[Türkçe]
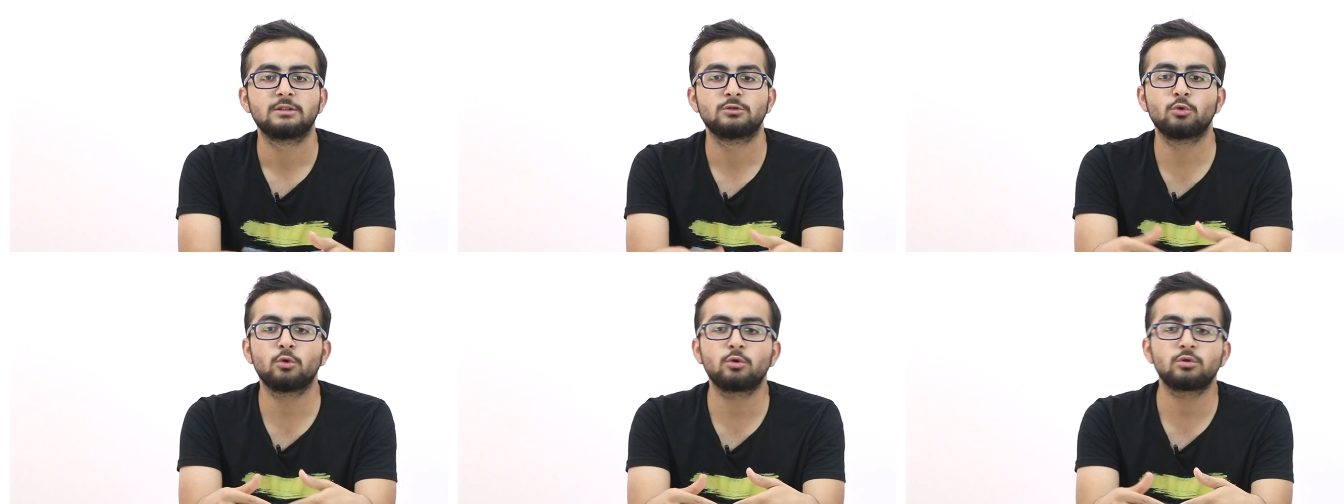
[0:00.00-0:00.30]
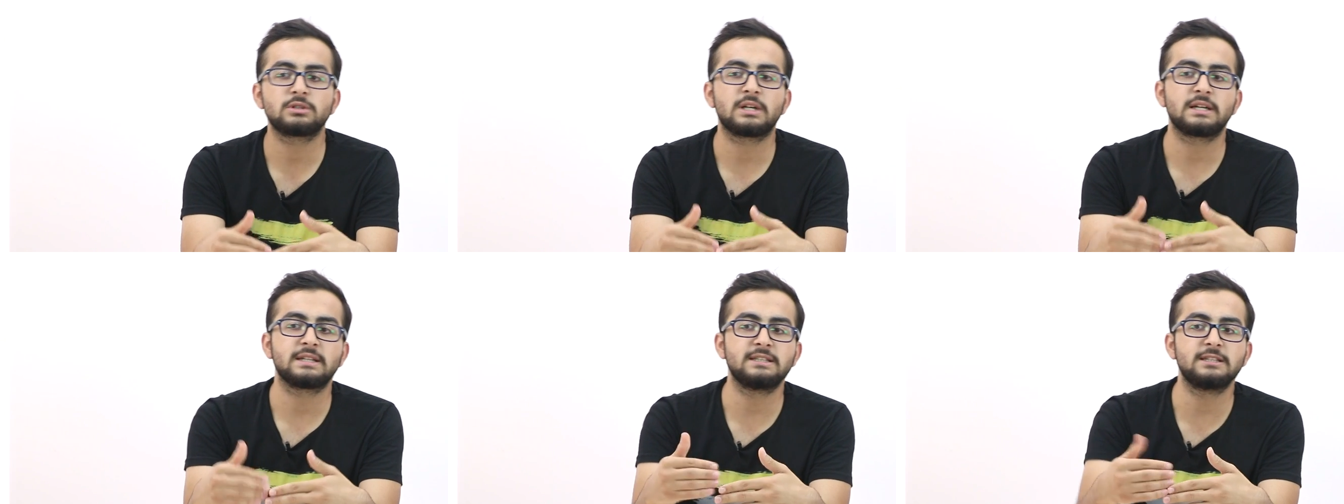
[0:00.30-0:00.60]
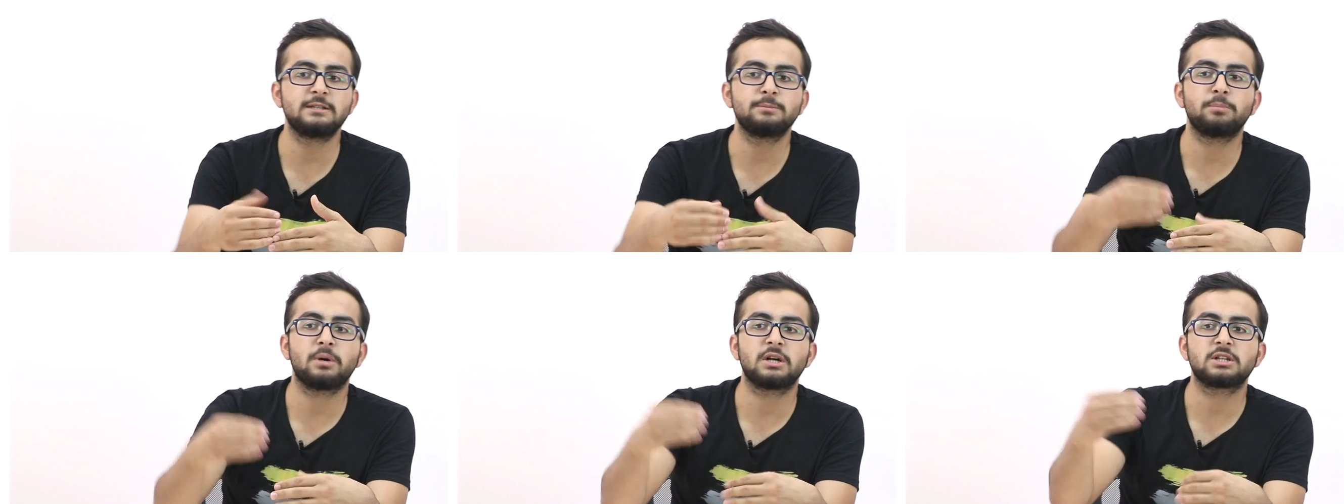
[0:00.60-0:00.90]
doğrudan
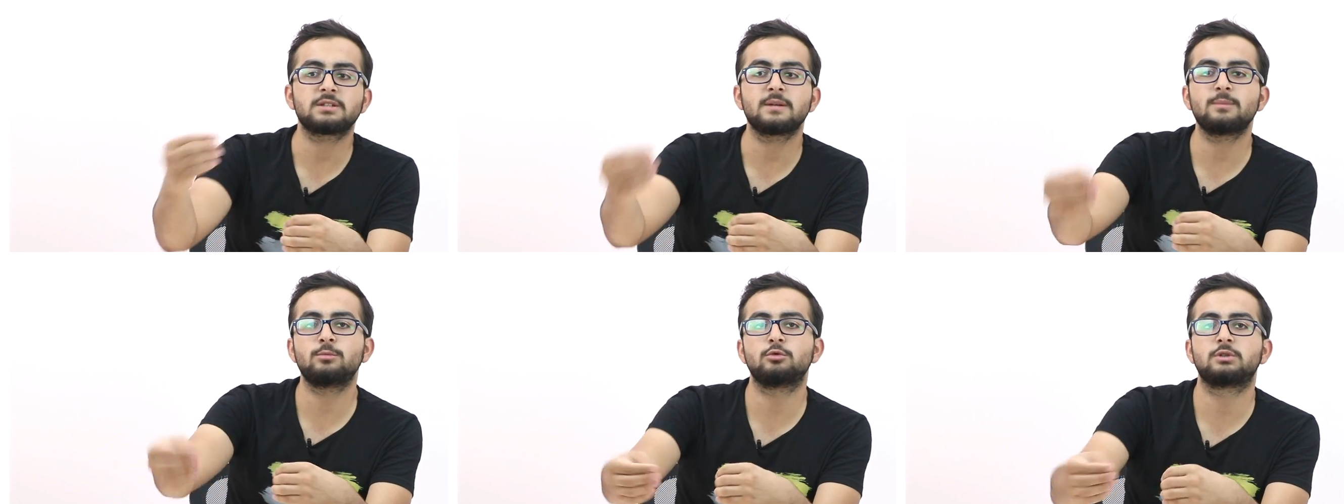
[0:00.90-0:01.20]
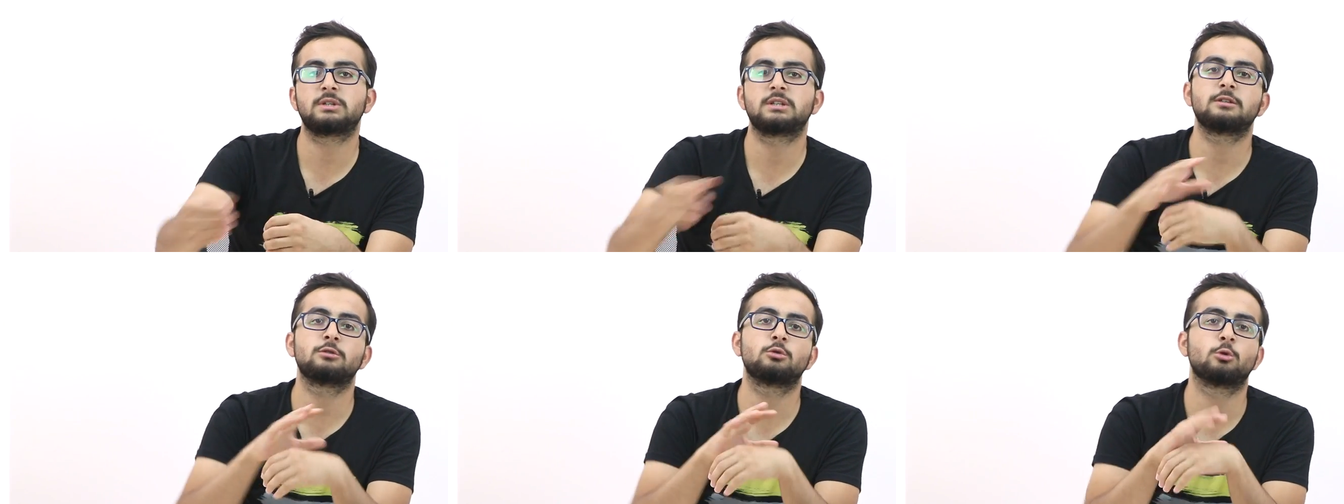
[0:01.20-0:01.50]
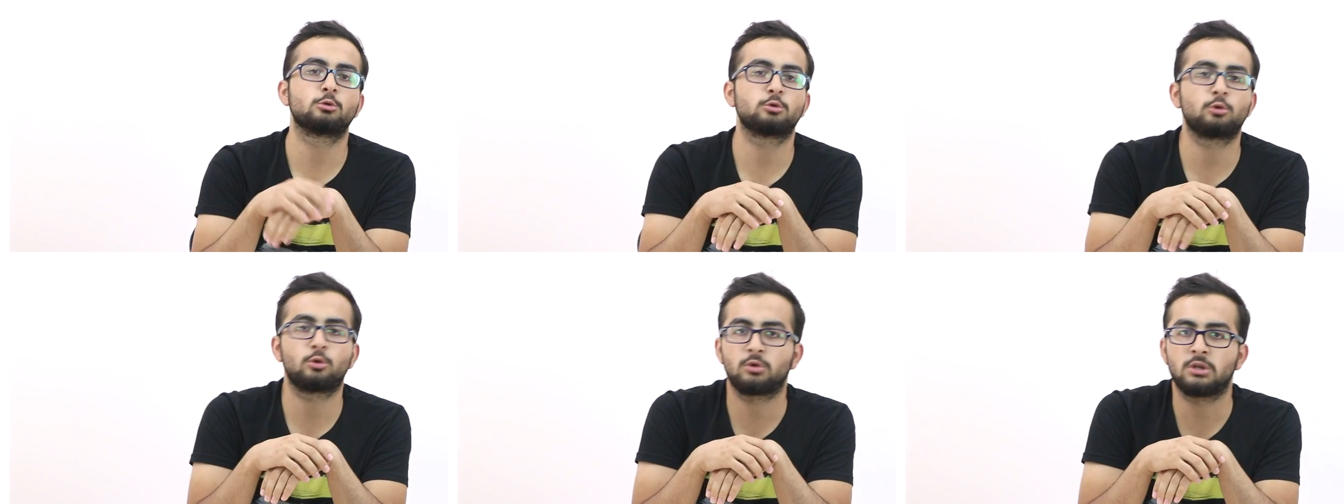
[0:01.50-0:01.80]
gidip başka bir ülkede
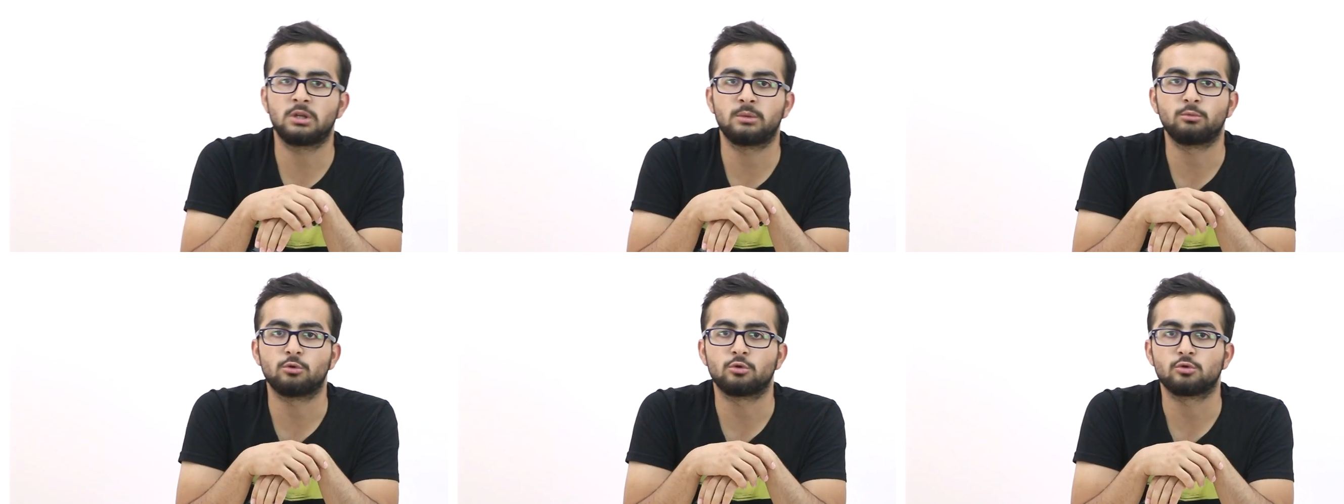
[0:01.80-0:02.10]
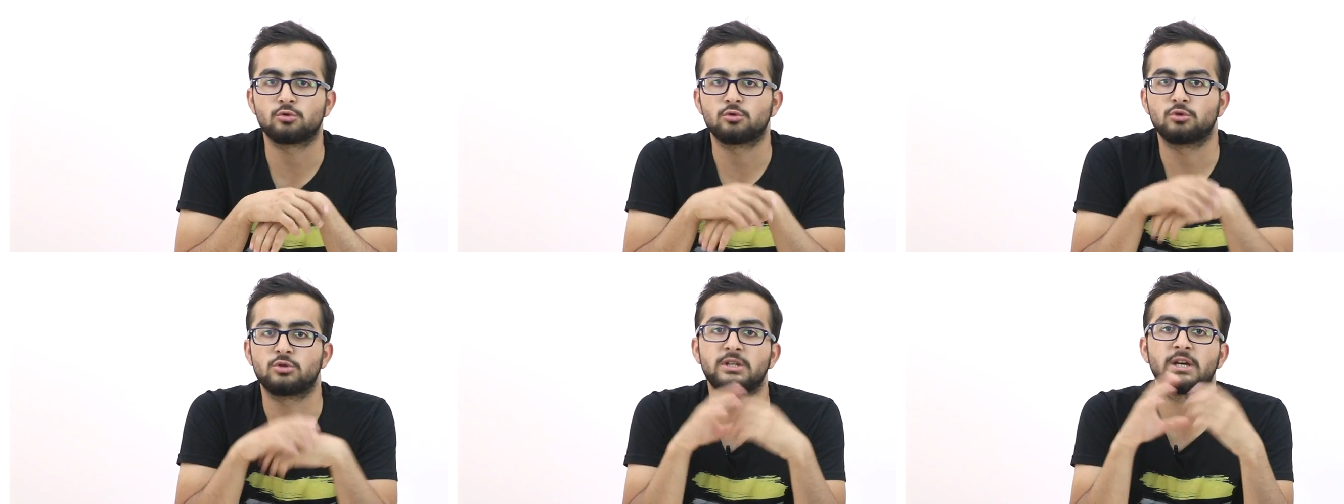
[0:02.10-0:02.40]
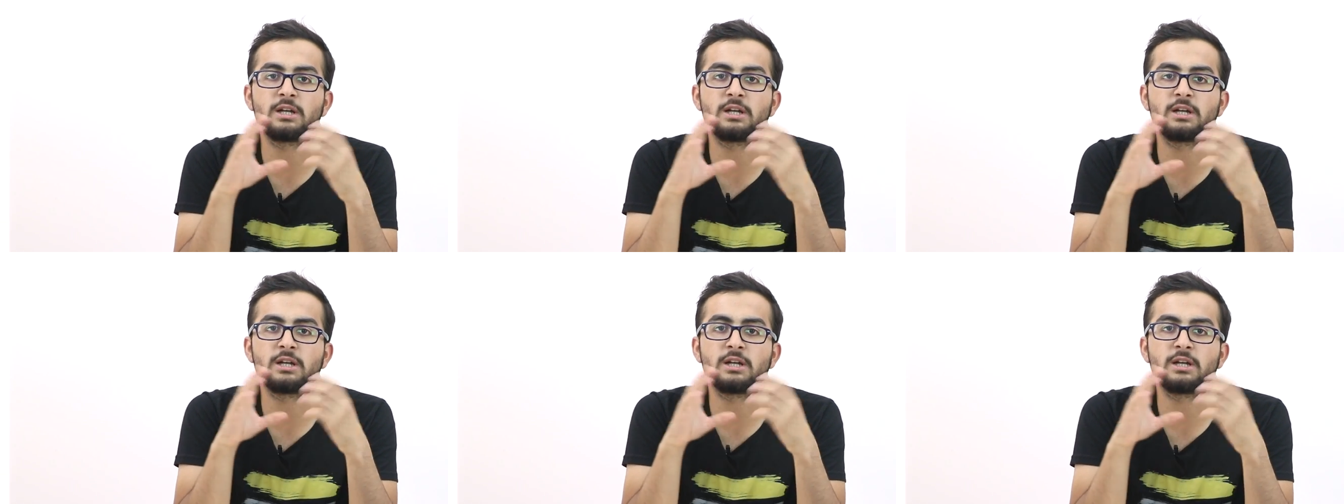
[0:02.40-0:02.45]
doktor olamıyorsunuz.